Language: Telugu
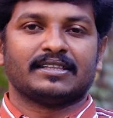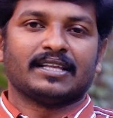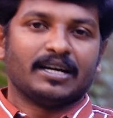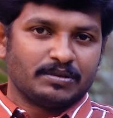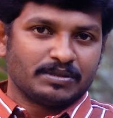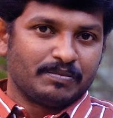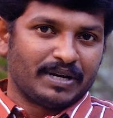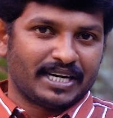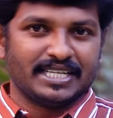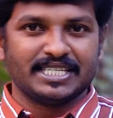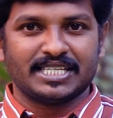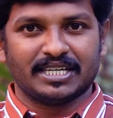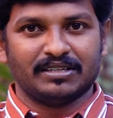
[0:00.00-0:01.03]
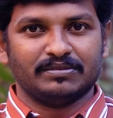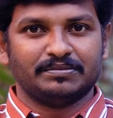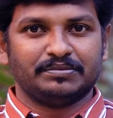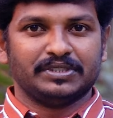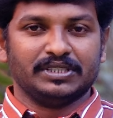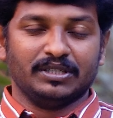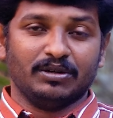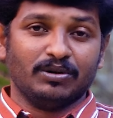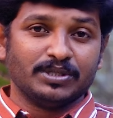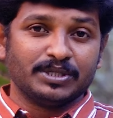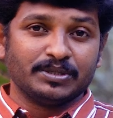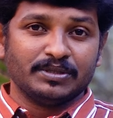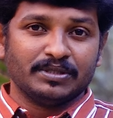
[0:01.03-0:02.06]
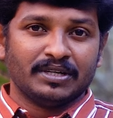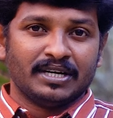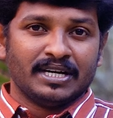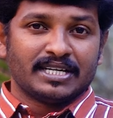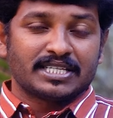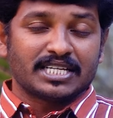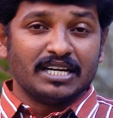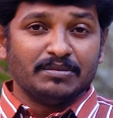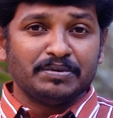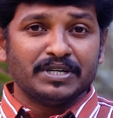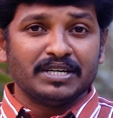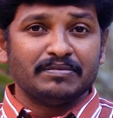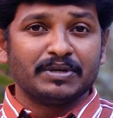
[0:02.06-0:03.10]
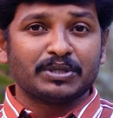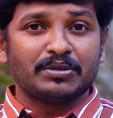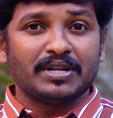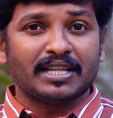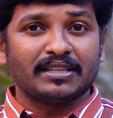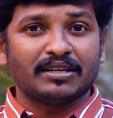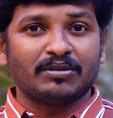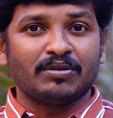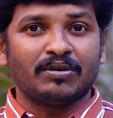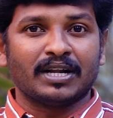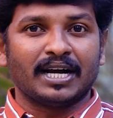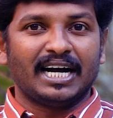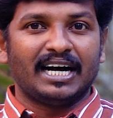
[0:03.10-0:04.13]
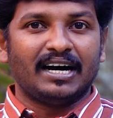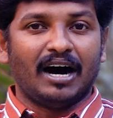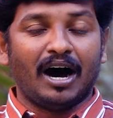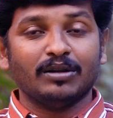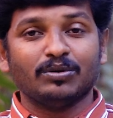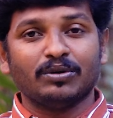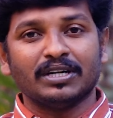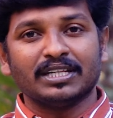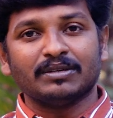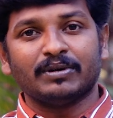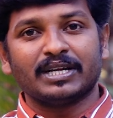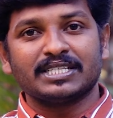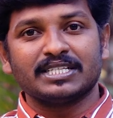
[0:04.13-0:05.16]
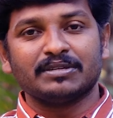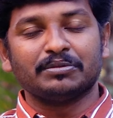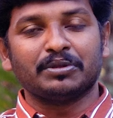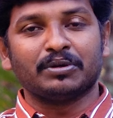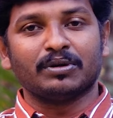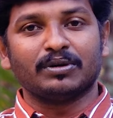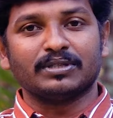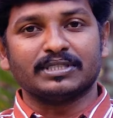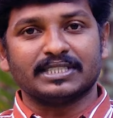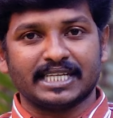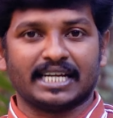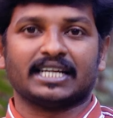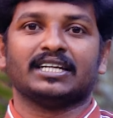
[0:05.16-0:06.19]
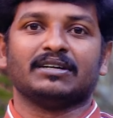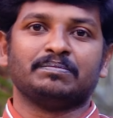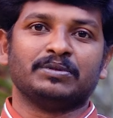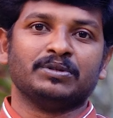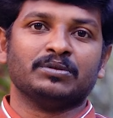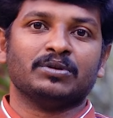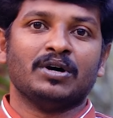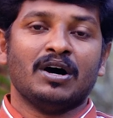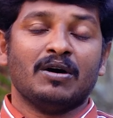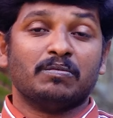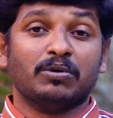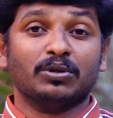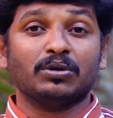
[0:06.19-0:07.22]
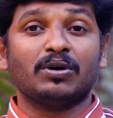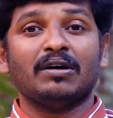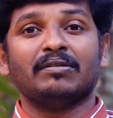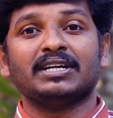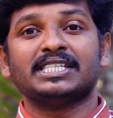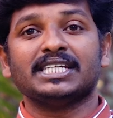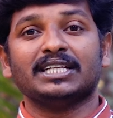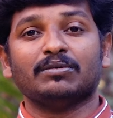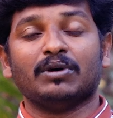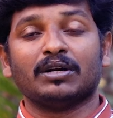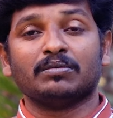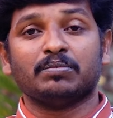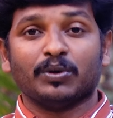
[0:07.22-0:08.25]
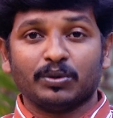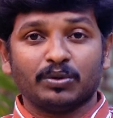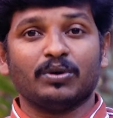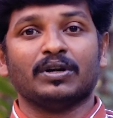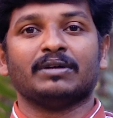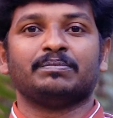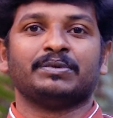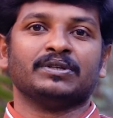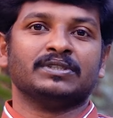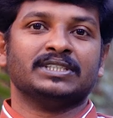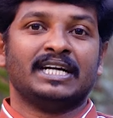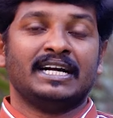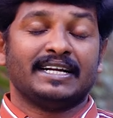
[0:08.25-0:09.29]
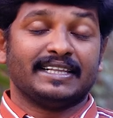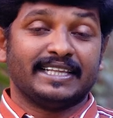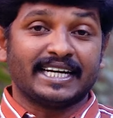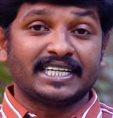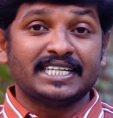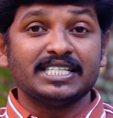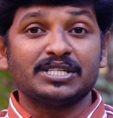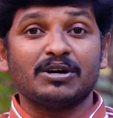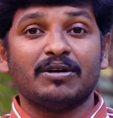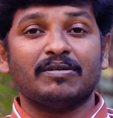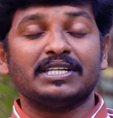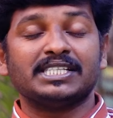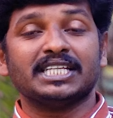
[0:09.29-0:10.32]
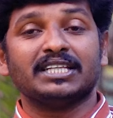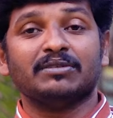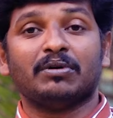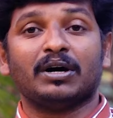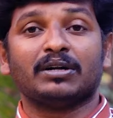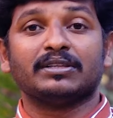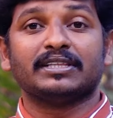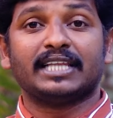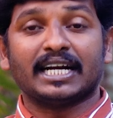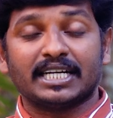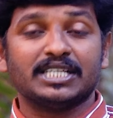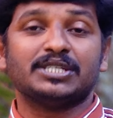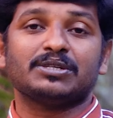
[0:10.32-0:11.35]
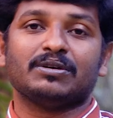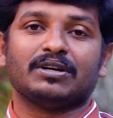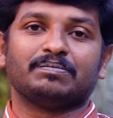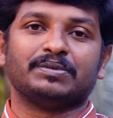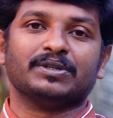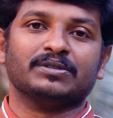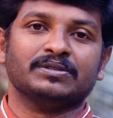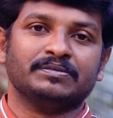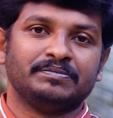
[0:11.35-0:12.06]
తాను మరణించాడు ఈరోజు చనిపోయే వ్యక్తులందరూ కూడా అనుకున్నది వారి జీవితంలో జరగనప్పుడు పొందుకోవాల్సింది వారు పొందుకోనప్పుడు దక్కించుకోవాల్సింది వారు దక్కించుకోనప్పుడు